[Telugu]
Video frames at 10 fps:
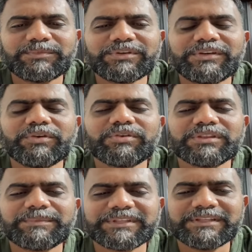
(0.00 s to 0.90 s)
జగన్మోహన్ రెడ్డి ఒక
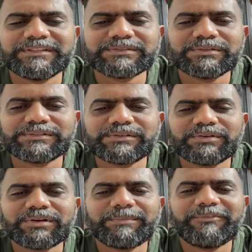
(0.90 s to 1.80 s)
కొత్త పద్ధతి తీసుకొని
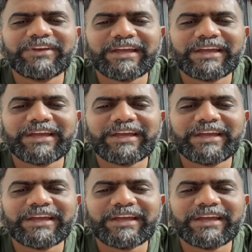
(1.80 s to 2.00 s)
వచ్చినాడు ఒక